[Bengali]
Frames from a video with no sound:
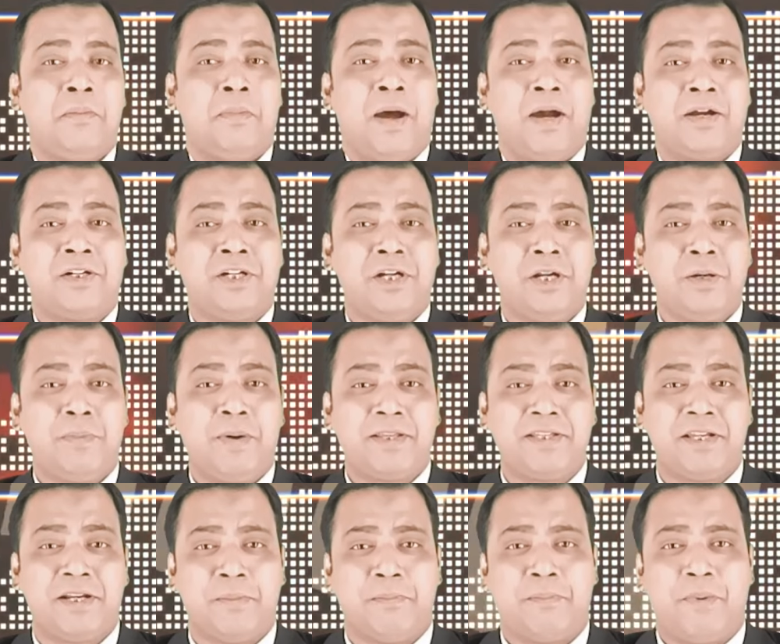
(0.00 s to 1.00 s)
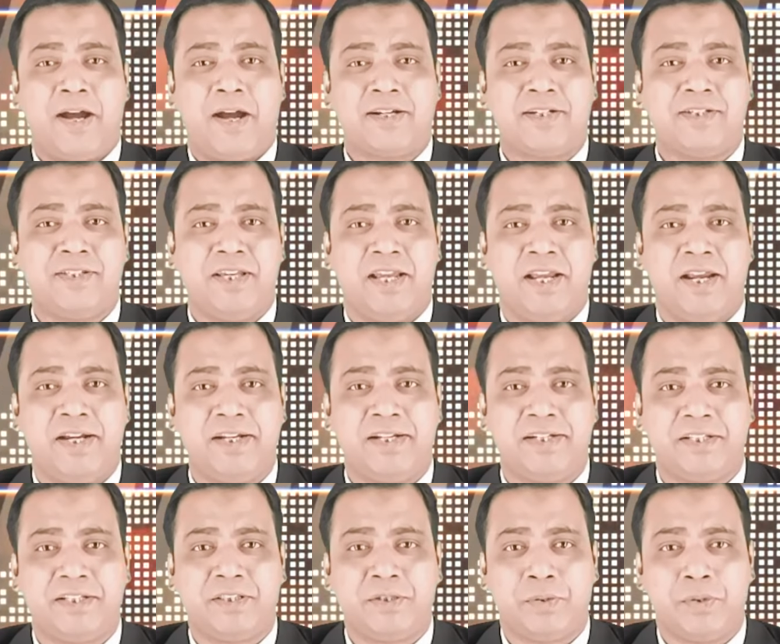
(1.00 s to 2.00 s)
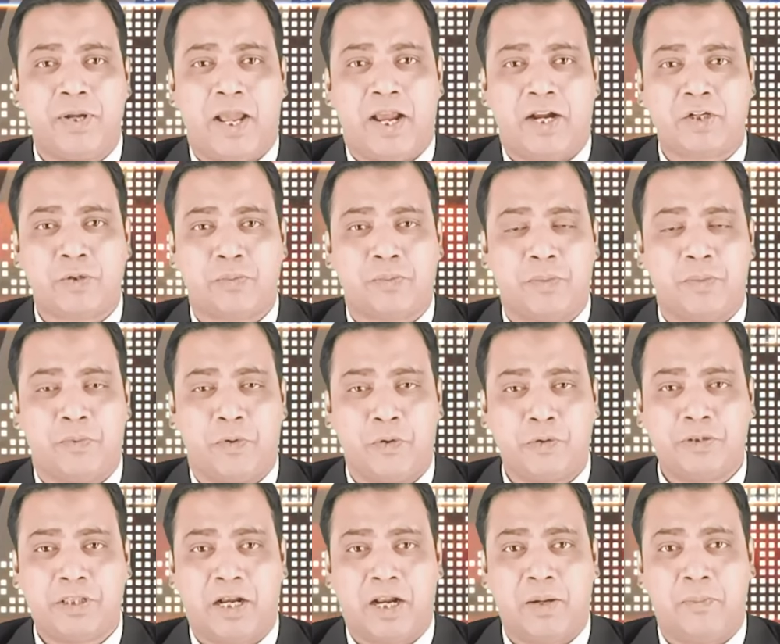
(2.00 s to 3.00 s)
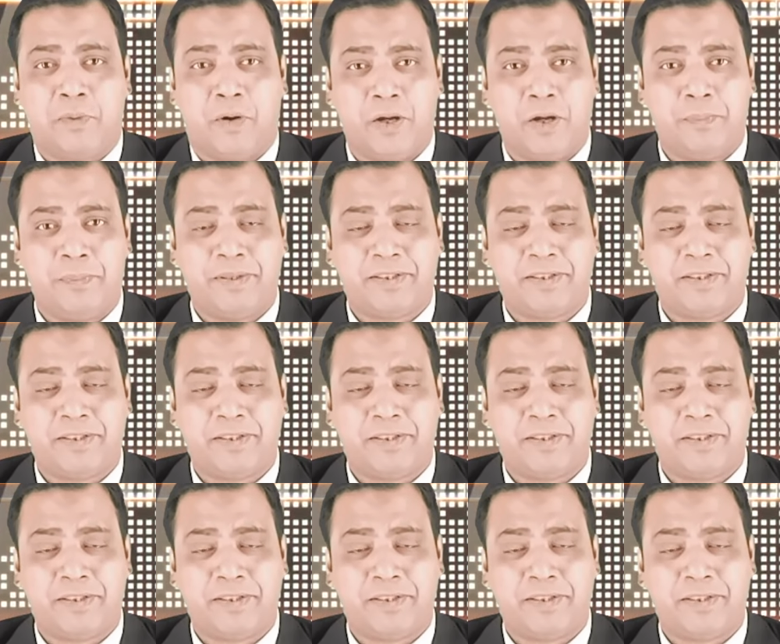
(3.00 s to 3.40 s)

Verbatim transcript: মাংসের বাজারে পাশ দিয়ে হেঁটে যেতেও একসময় ভোক্তারা ভয়